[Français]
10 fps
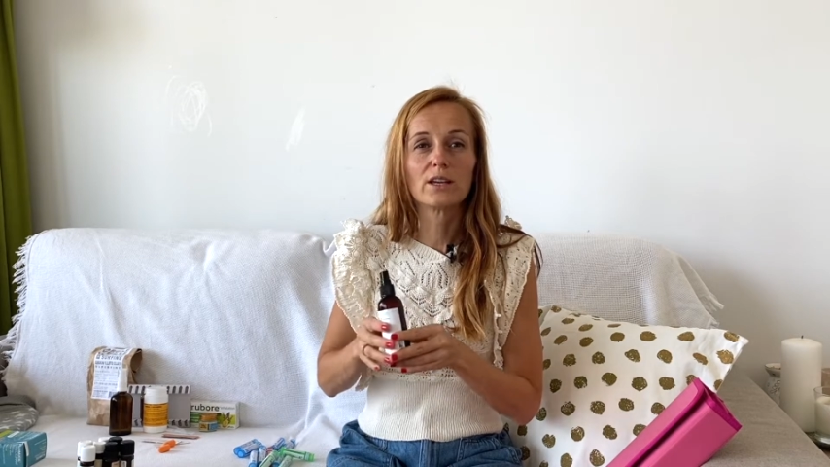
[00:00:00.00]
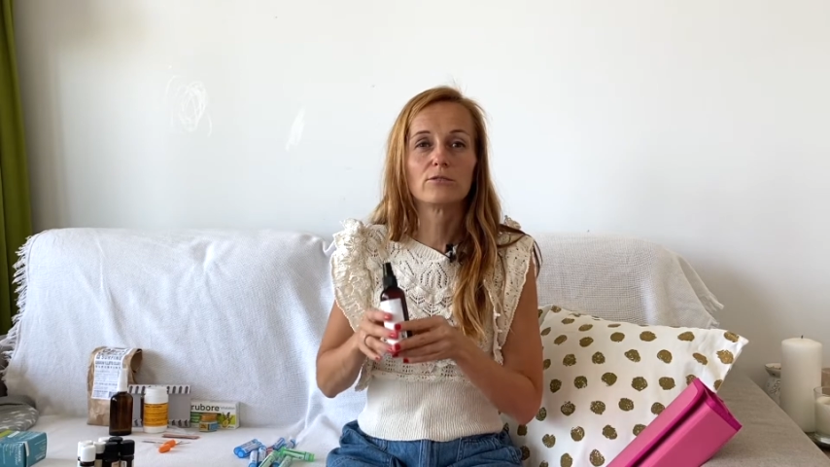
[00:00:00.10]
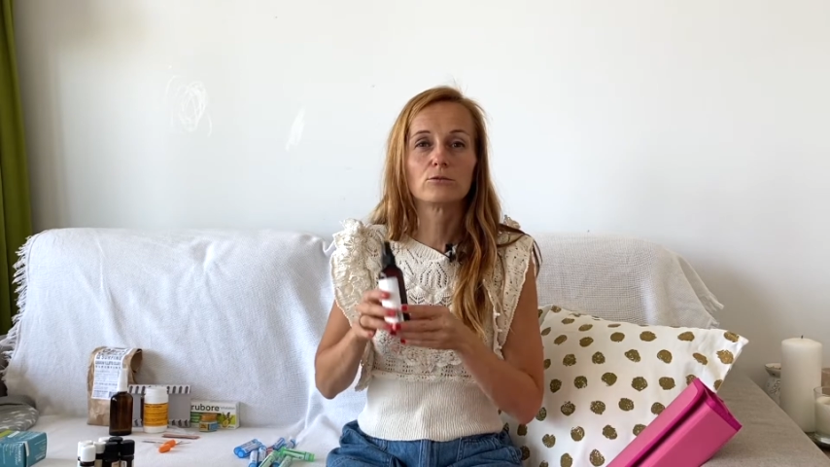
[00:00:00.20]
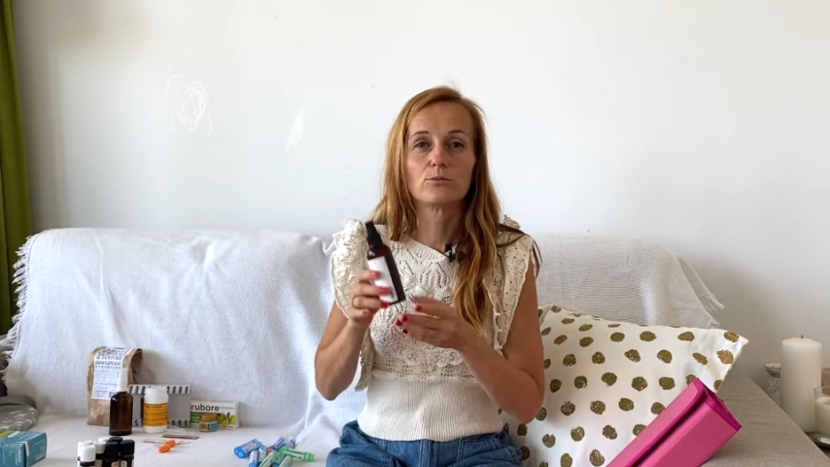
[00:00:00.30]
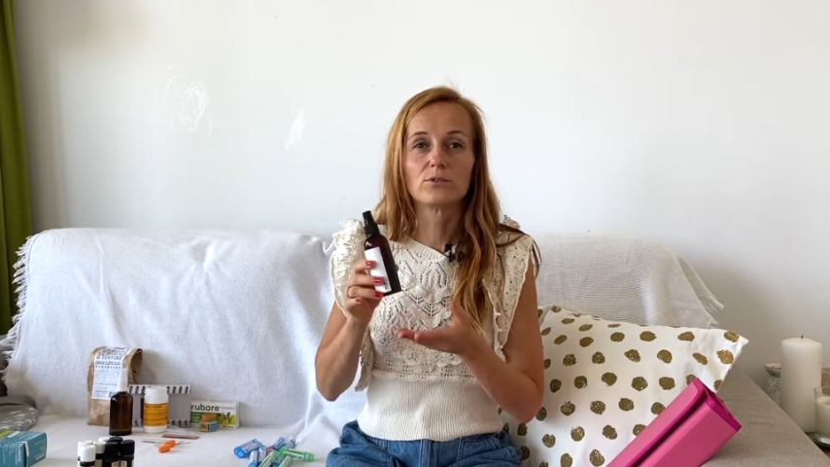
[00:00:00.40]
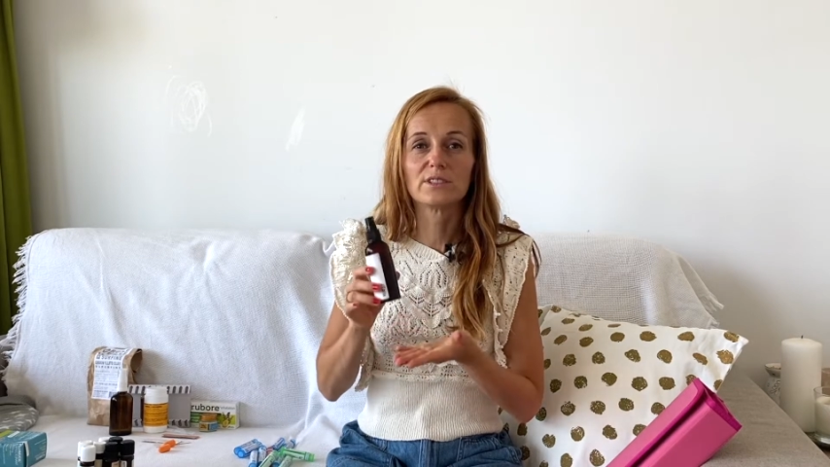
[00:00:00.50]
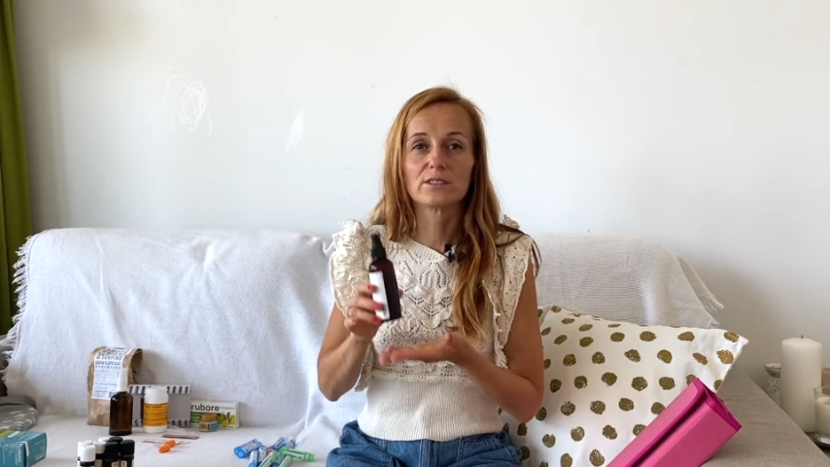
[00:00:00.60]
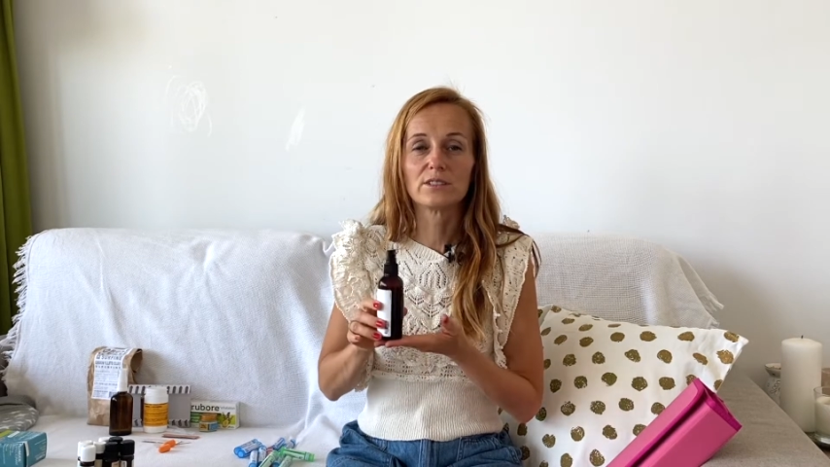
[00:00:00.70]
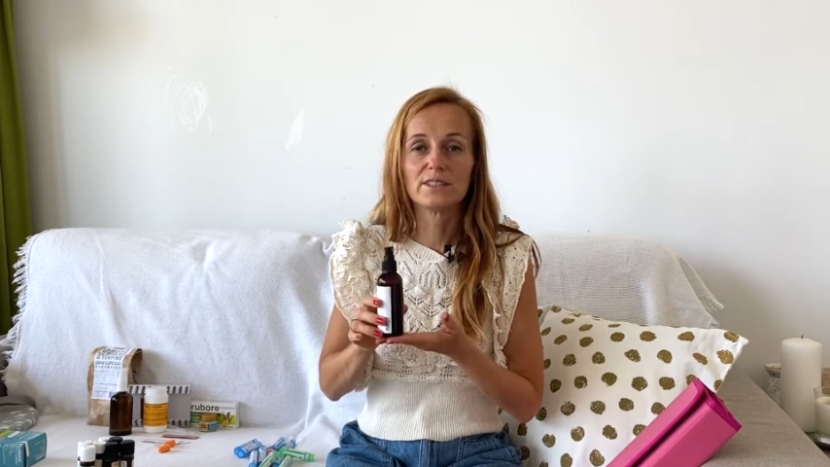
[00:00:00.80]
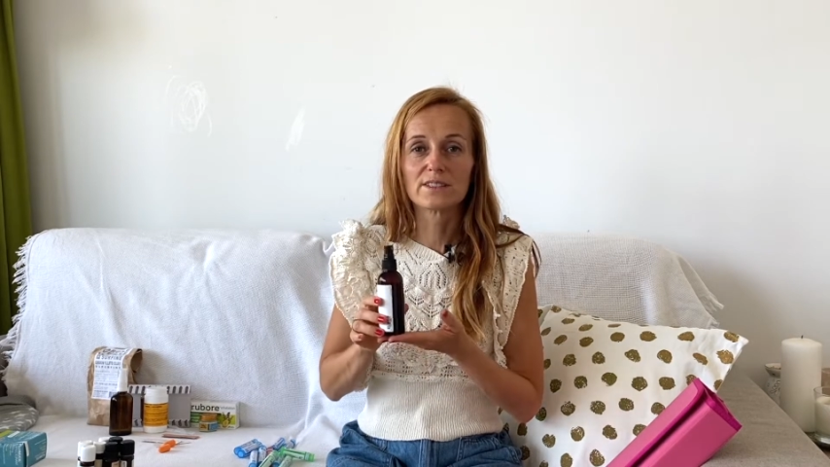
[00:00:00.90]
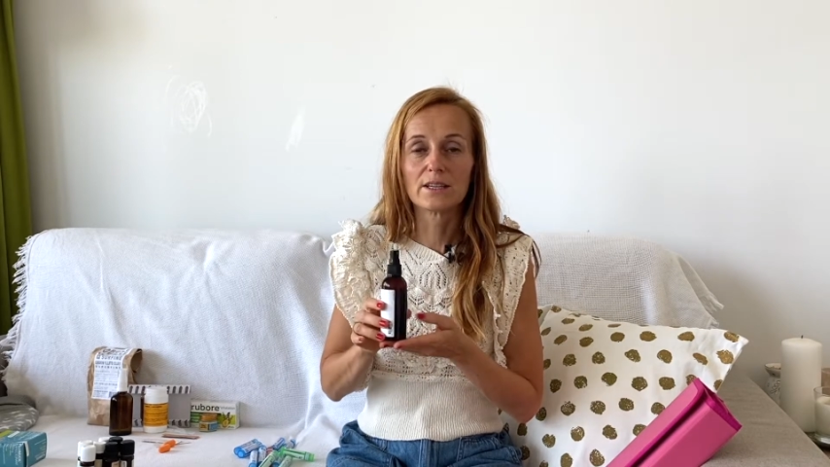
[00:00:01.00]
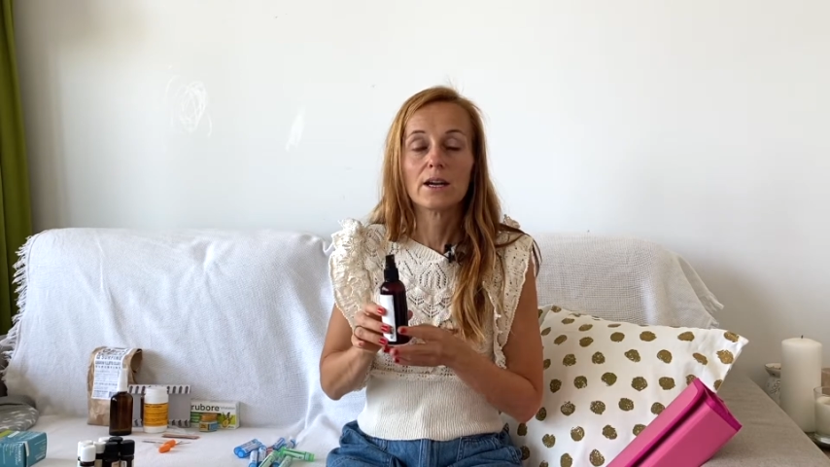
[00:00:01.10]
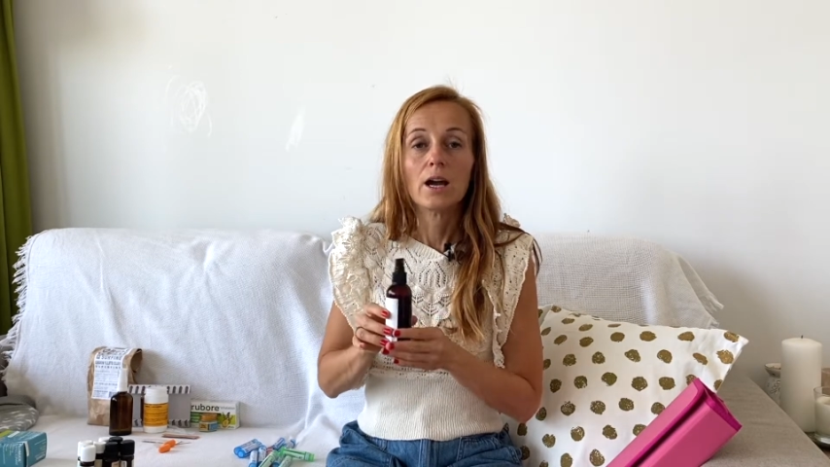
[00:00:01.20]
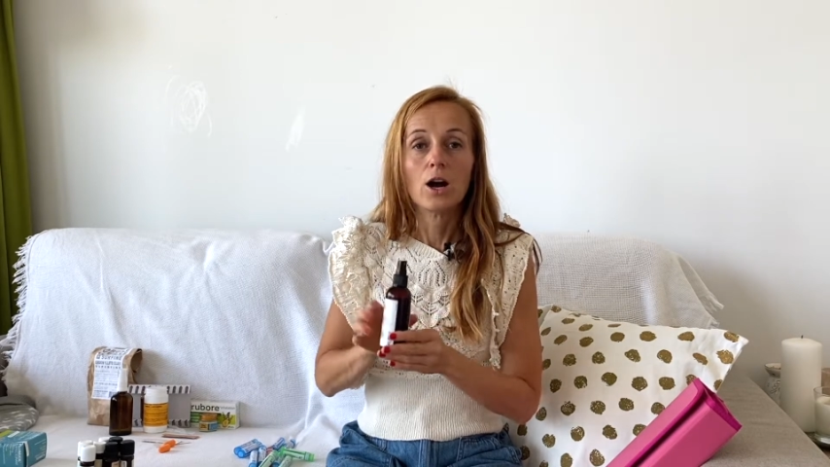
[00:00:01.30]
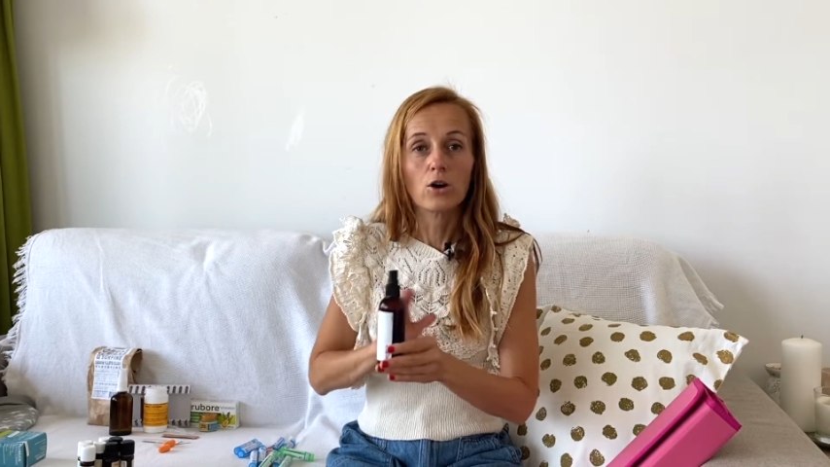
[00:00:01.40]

vous pouvez l'utiliser en